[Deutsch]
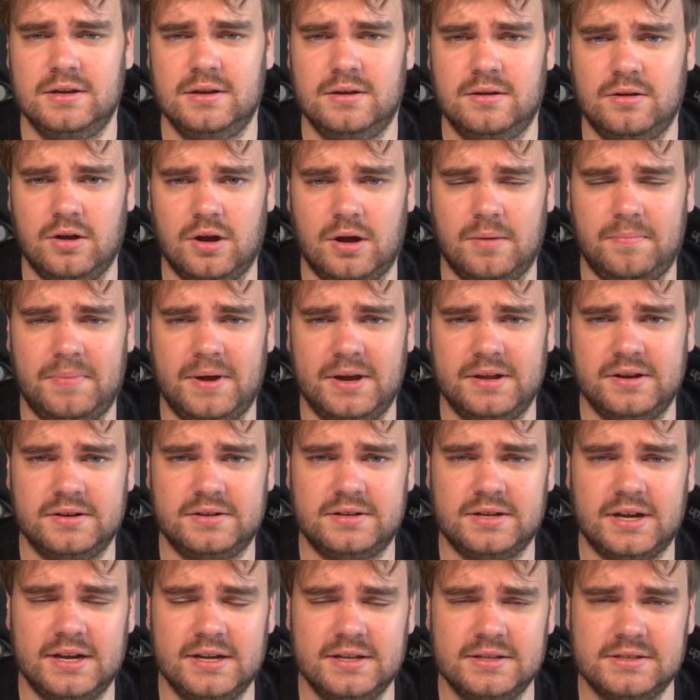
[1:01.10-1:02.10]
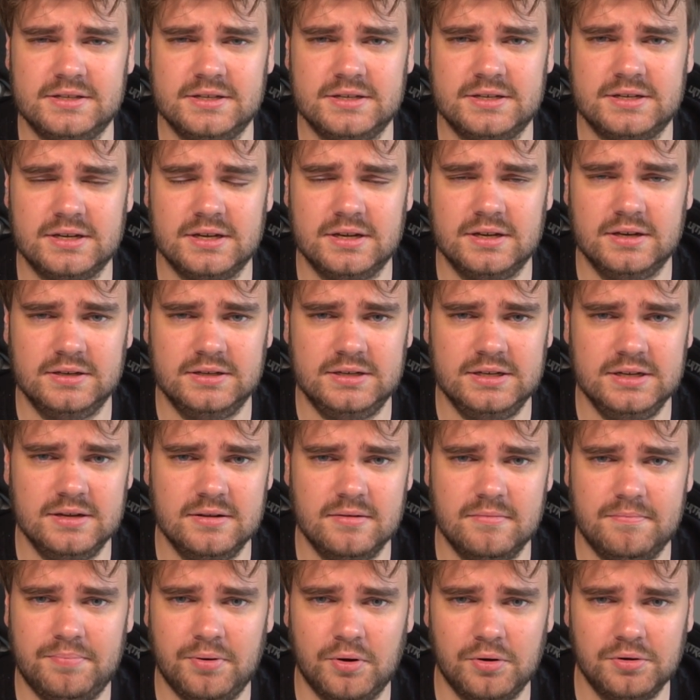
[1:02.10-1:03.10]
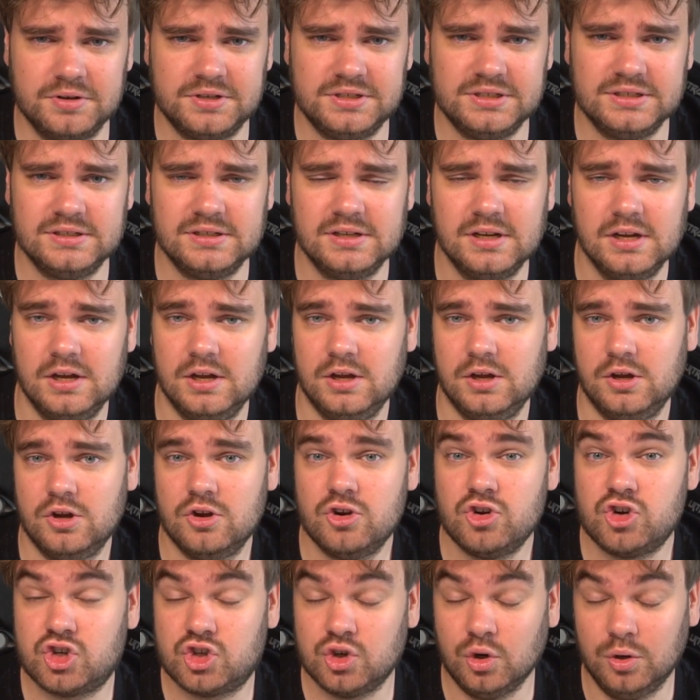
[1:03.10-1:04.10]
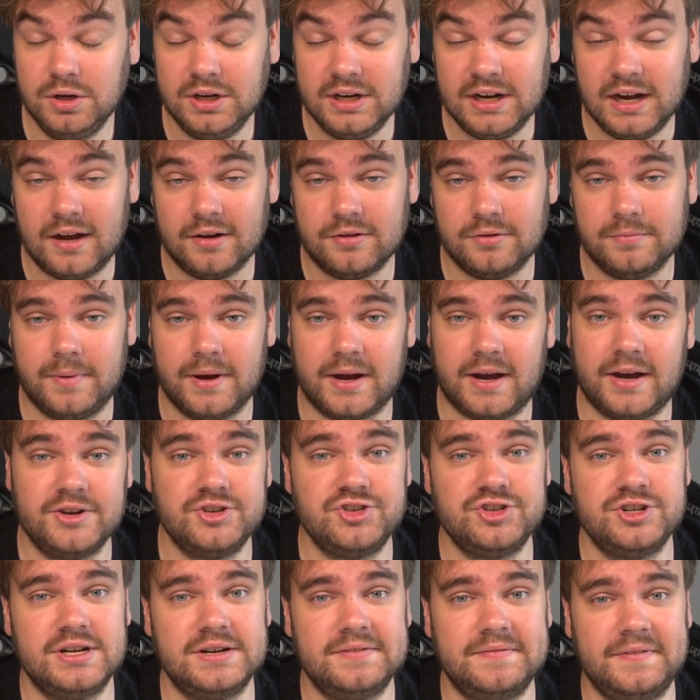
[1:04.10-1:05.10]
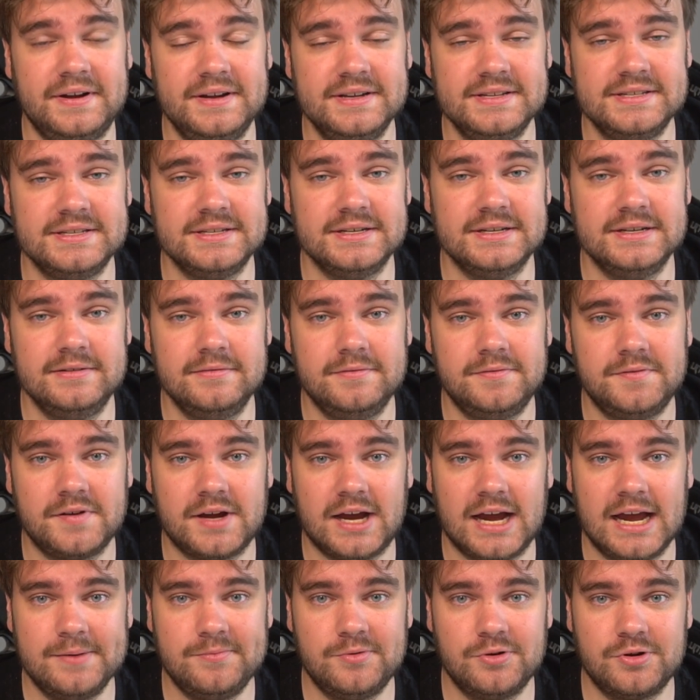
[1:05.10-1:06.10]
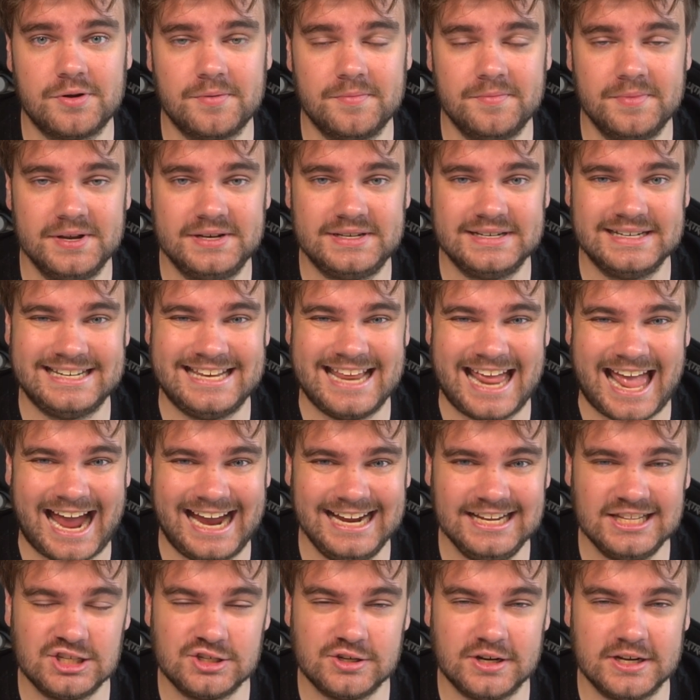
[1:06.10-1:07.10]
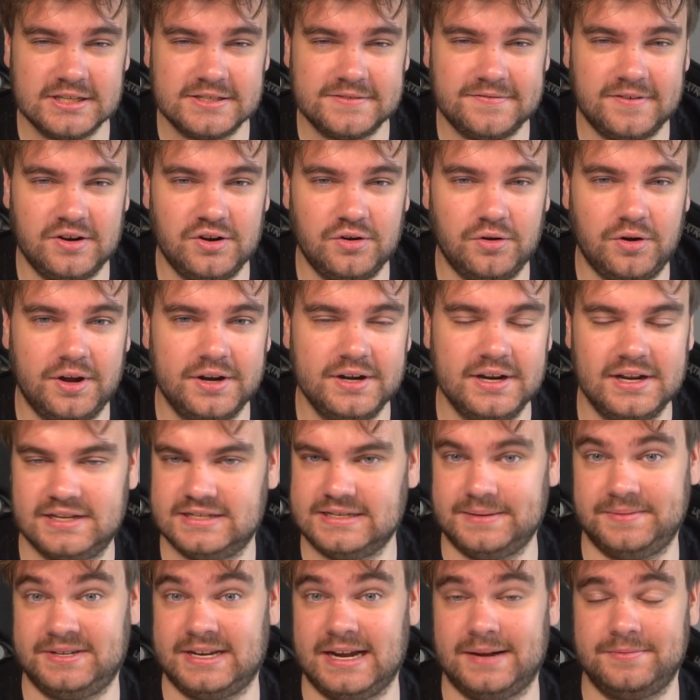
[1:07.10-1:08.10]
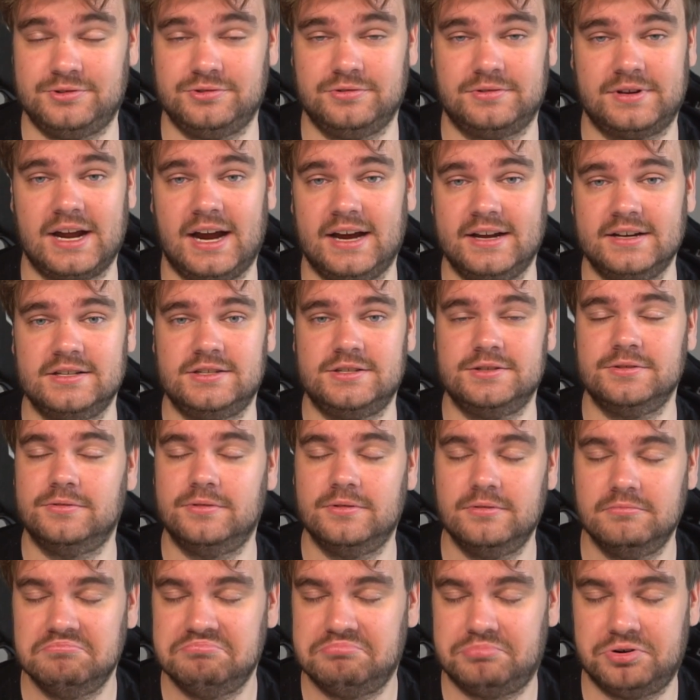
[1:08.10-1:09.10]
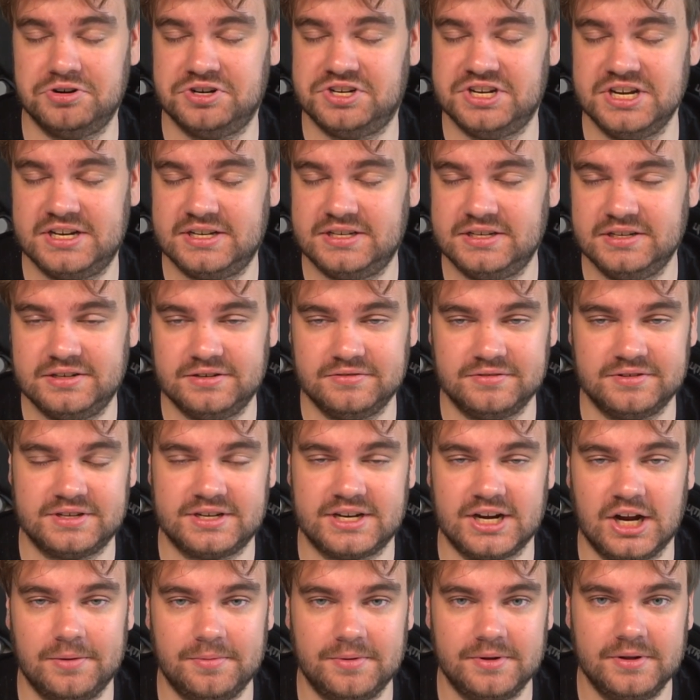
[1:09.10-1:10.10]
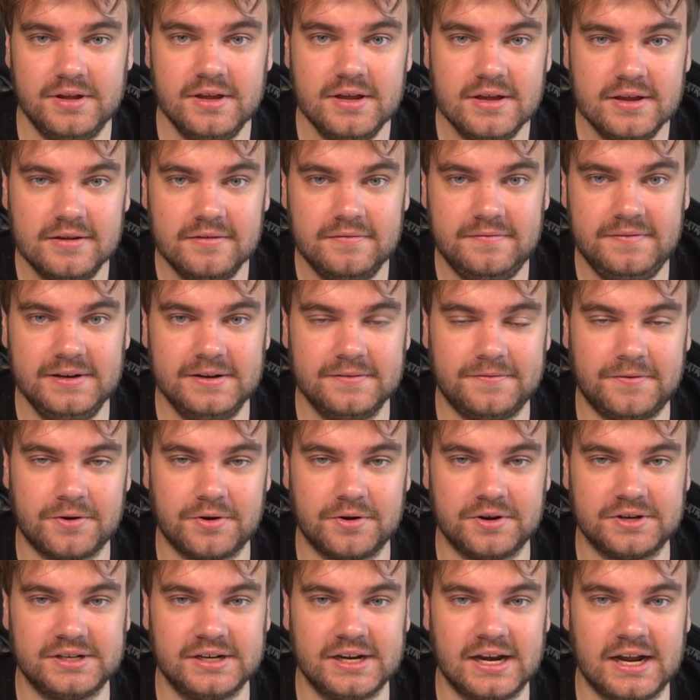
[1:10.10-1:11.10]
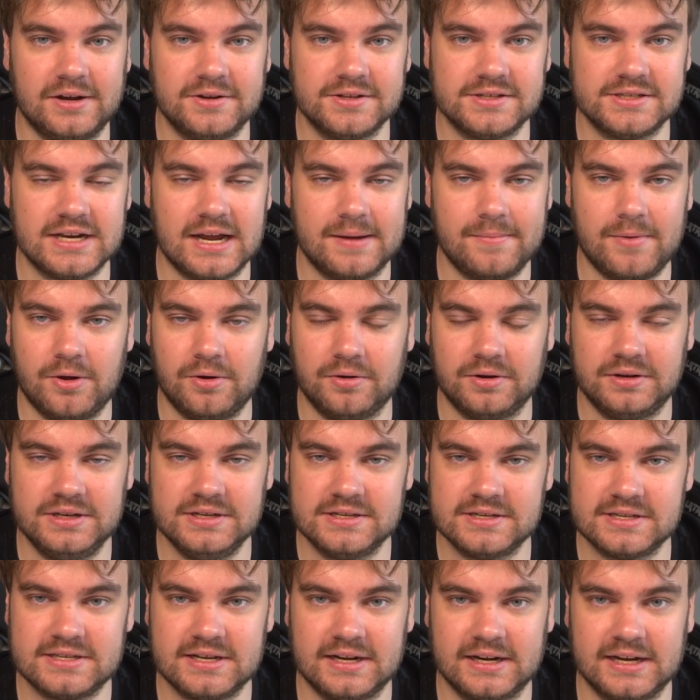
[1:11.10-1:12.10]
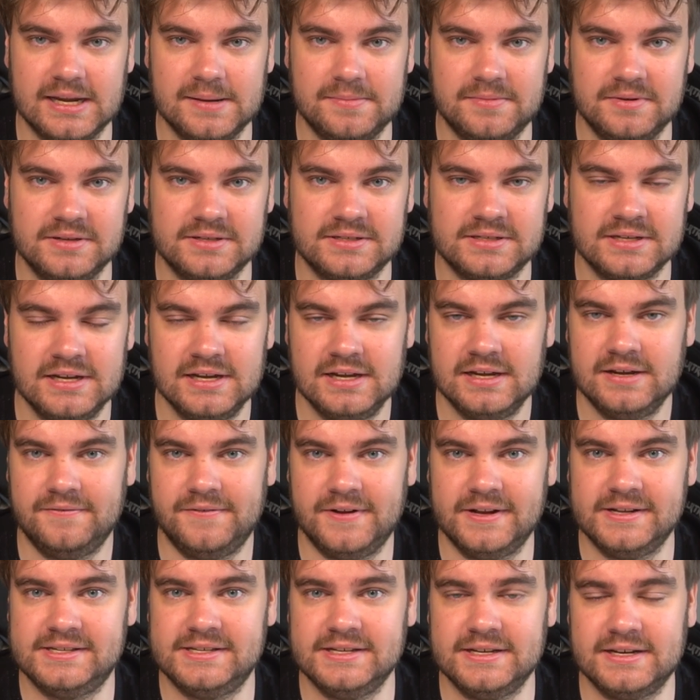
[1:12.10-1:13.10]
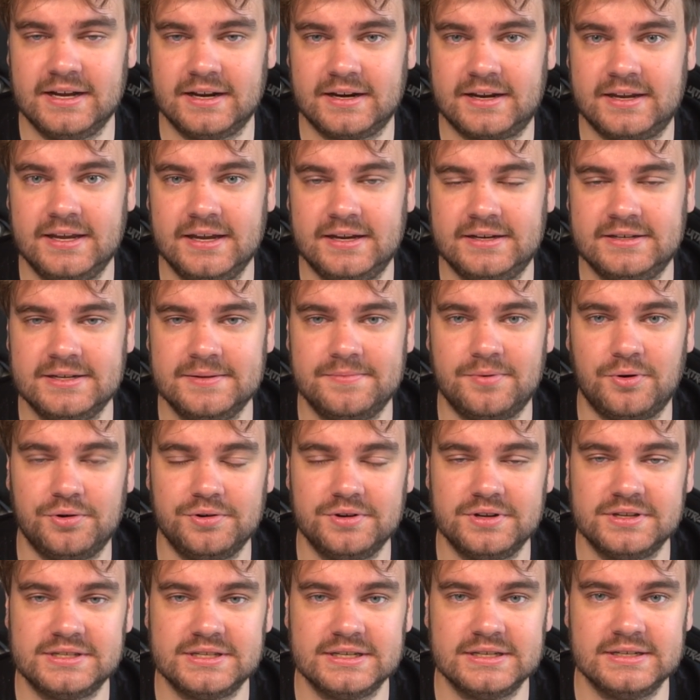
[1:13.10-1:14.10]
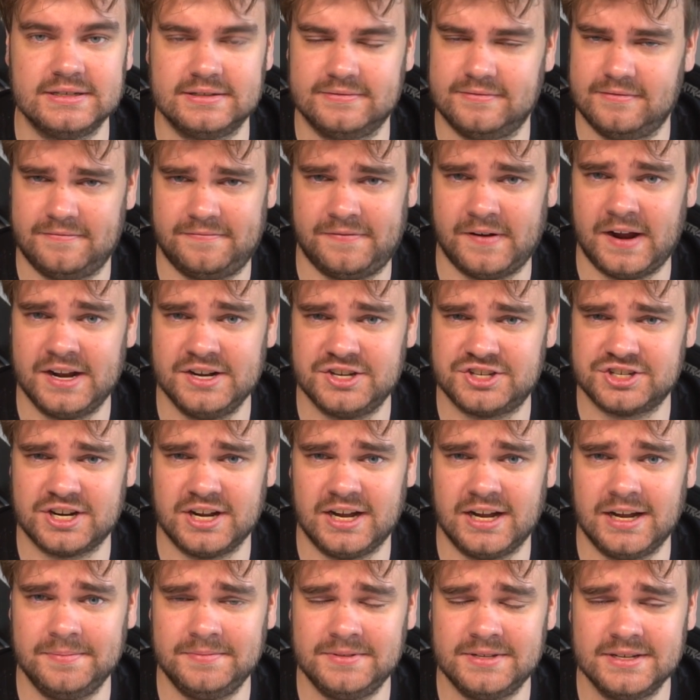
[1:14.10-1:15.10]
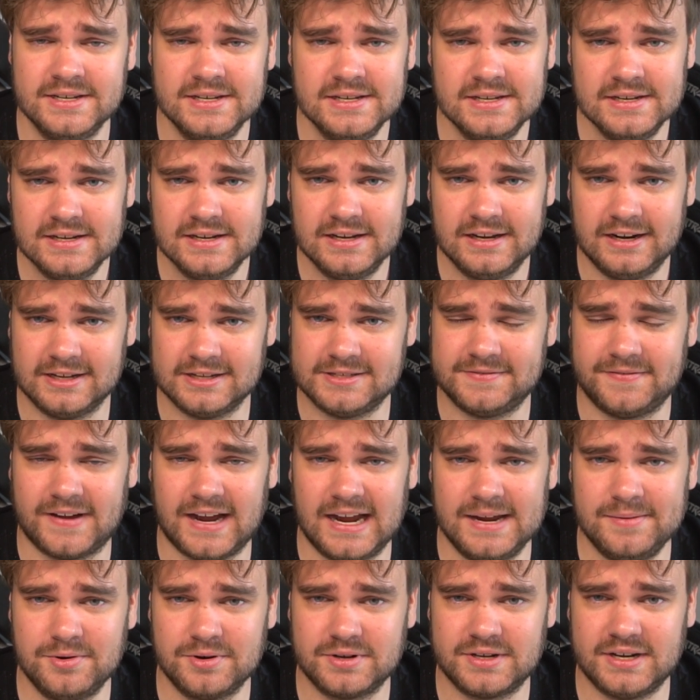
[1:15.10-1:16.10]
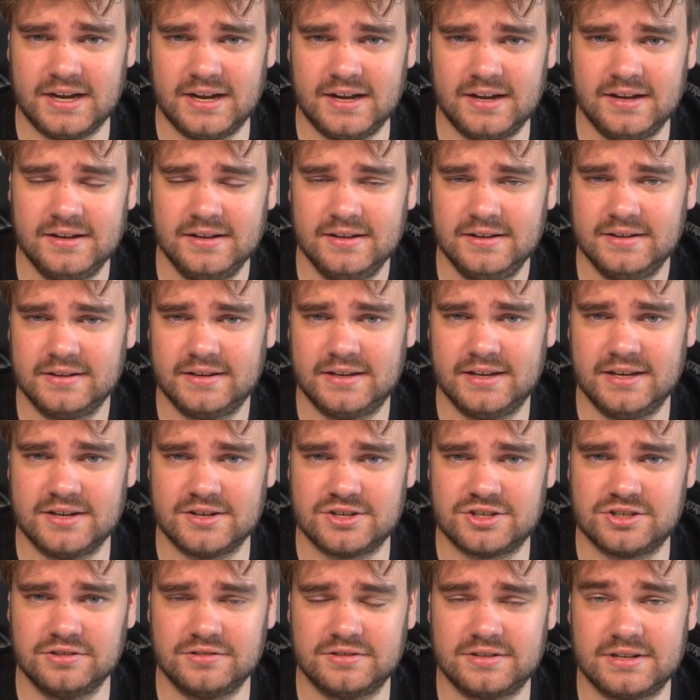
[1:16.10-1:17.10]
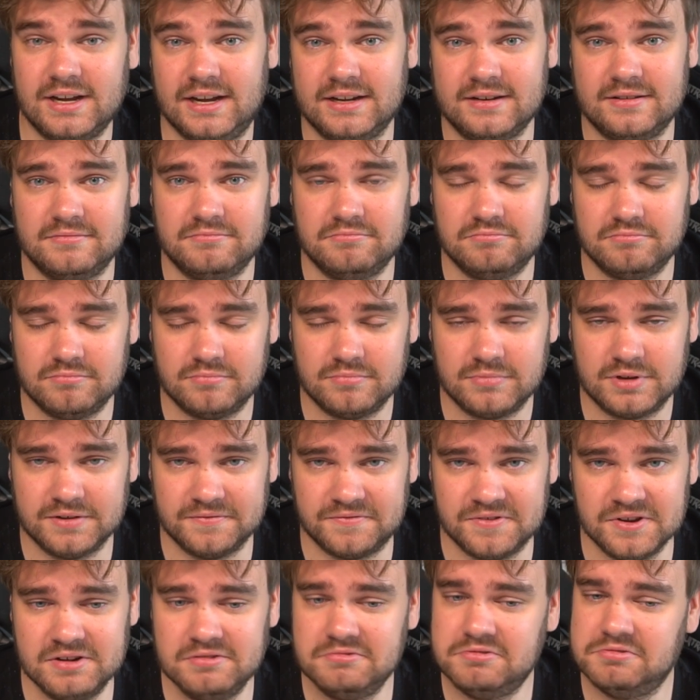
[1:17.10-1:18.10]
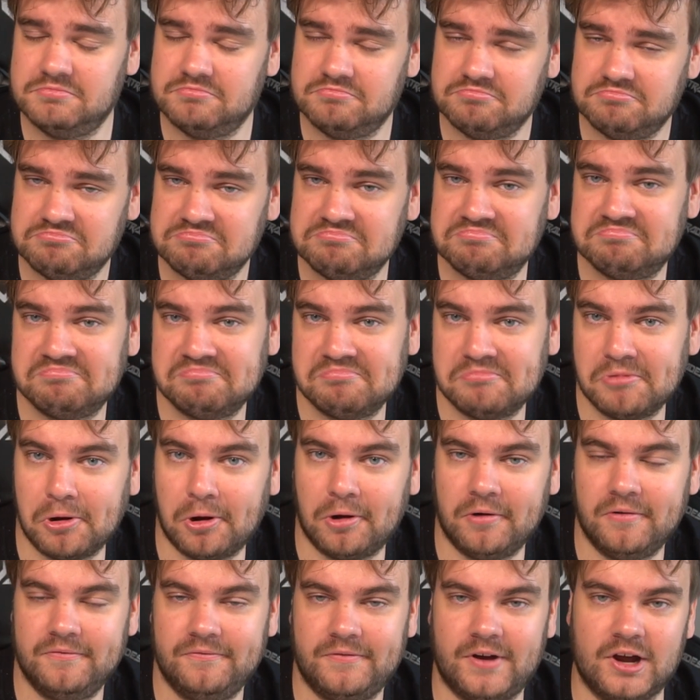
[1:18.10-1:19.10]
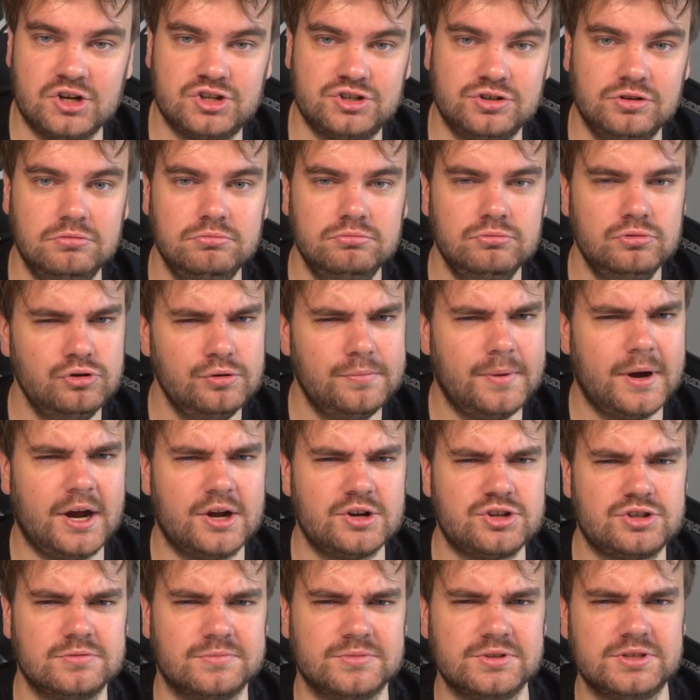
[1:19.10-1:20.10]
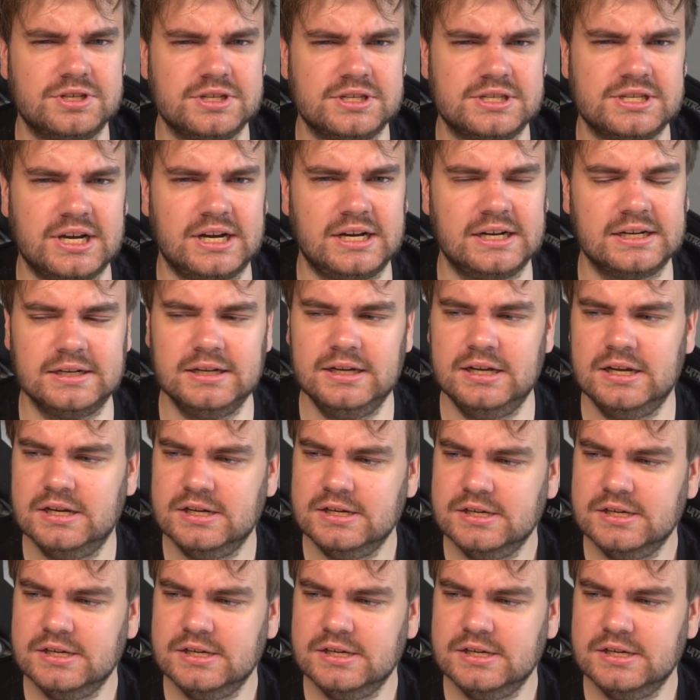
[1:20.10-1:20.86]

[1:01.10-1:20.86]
Ja, beide teilen sich die Punkte. Stuttgart überraschenderweise in Freiburg mit 3 zu 1 verloren. Das habe ich absolut gar nicht so predicted und ich glaube, viele von euch da draußen haben auch dieses Ergebnis, wenn sie in der Kicktipp-Runde sind, falsch gehabt. Dass Freiburg da gegen Stuttgart gewinnt, ja, war schon eine Überraschung, muss ich sagen.